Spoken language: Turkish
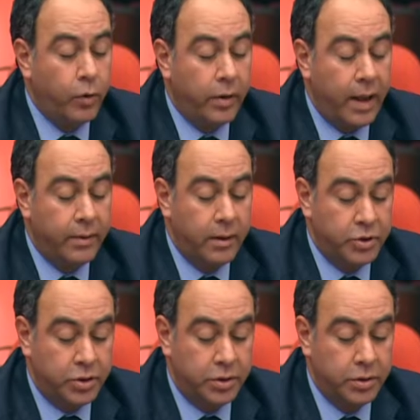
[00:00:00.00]

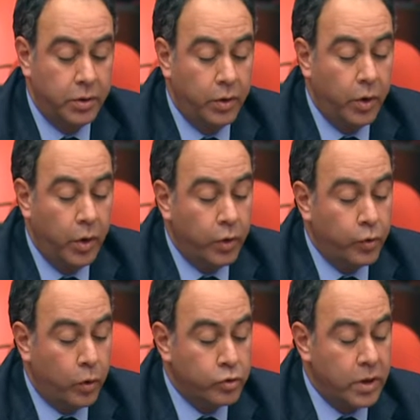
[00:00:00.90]
yönlendirilmiştir
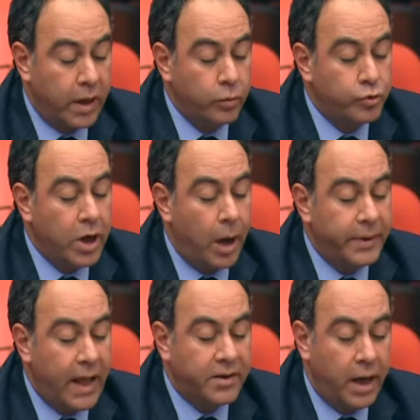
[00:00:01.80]
yolcuların uçağa
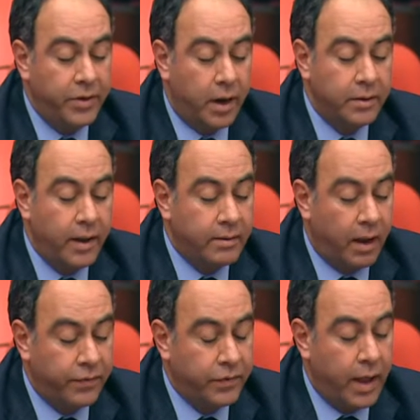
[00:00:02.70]
binerken yakınları
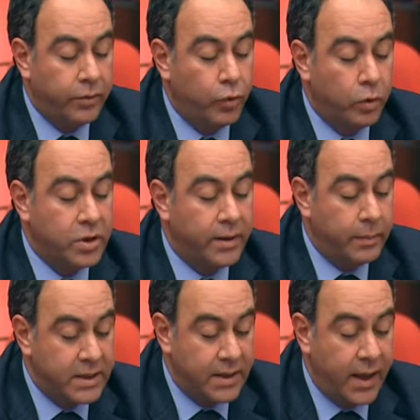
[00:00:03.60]
tarafından yolcu
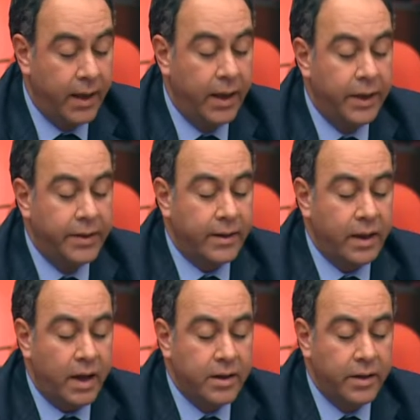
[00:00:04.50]
edilmesine ya
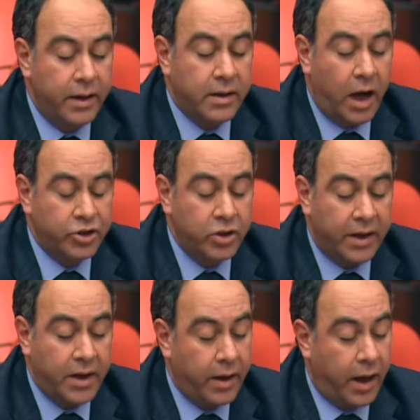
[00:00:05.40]
da yakınlarını
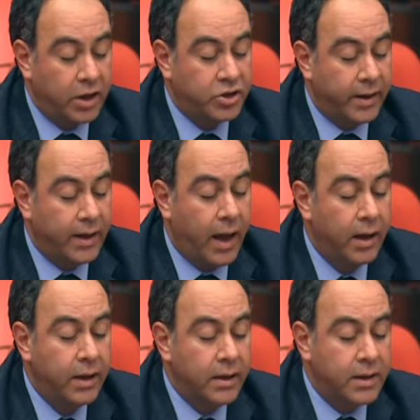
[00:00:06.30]
karşılarken araçlarıyla
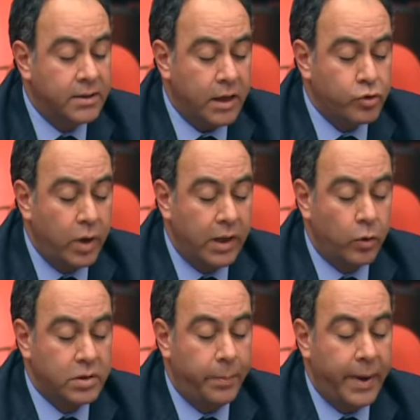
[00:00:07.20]
kısa süreli
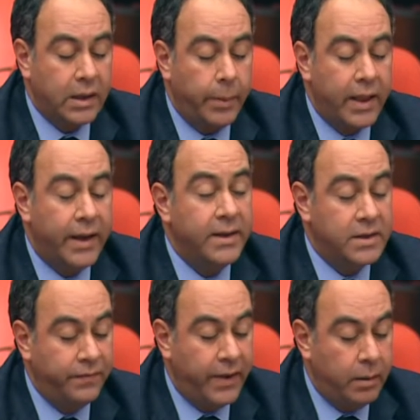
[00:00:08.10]
de olsa beklemelerine
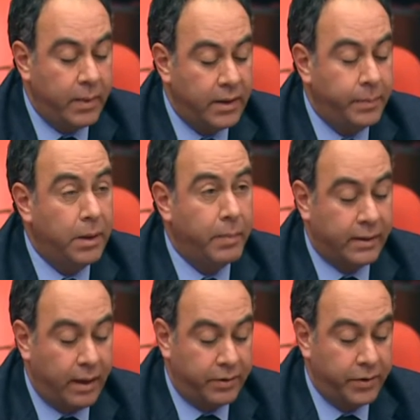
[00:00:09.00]
izin verilmediği
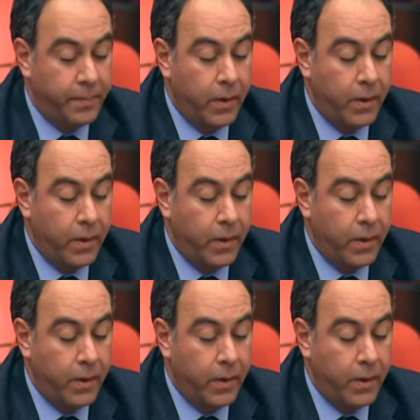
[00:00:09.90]
bilinmektedir.